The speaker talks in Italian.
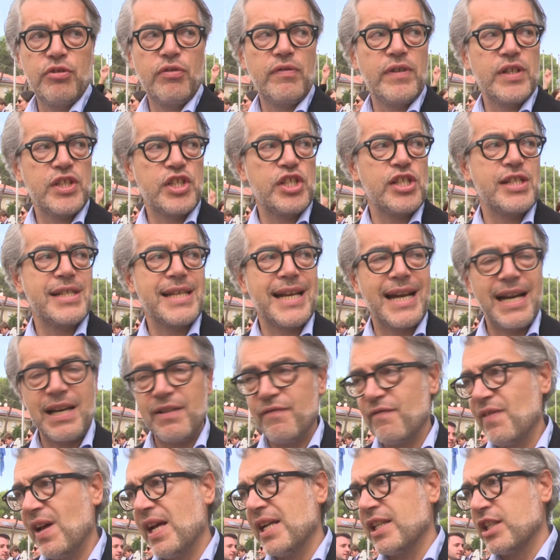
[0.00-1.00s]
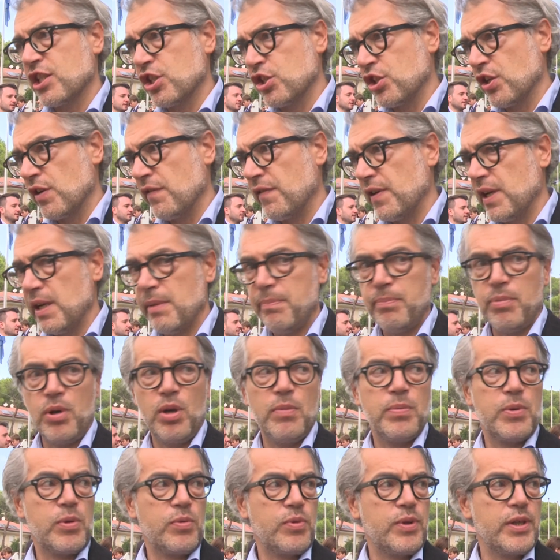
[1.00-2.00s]
dove ci sarà il vertice vero e
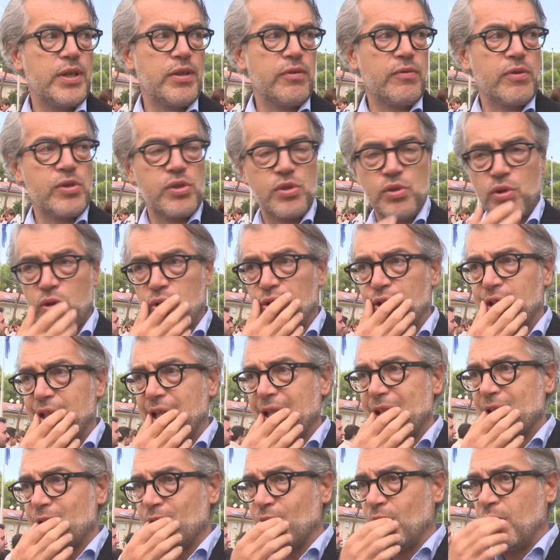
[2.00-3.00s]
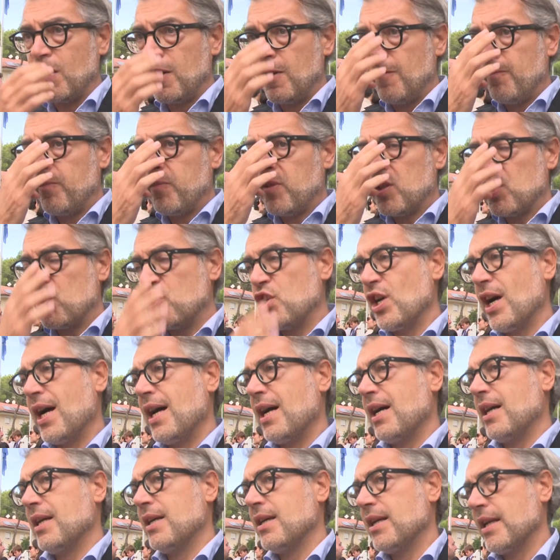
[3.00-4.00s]
proprio, quindi in questo contesto
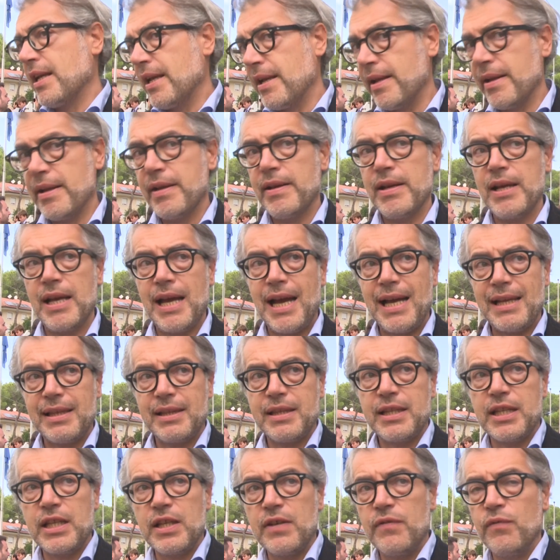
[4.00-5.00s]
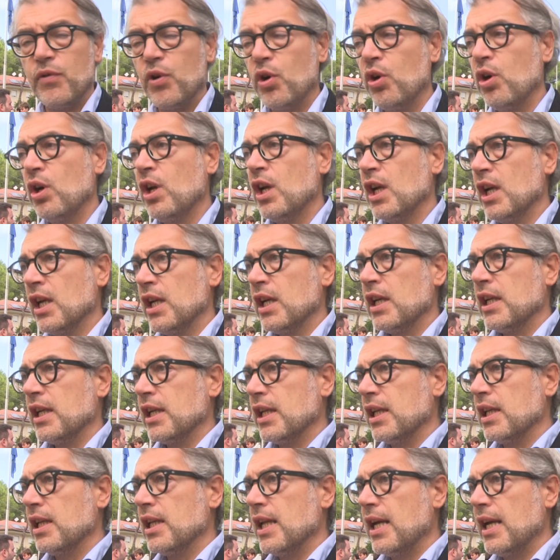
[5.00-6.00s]
già eh, attivo
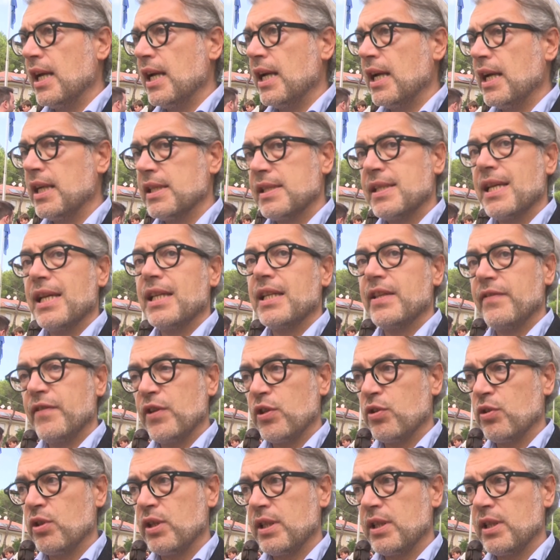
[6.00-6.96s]
il, sia il divieto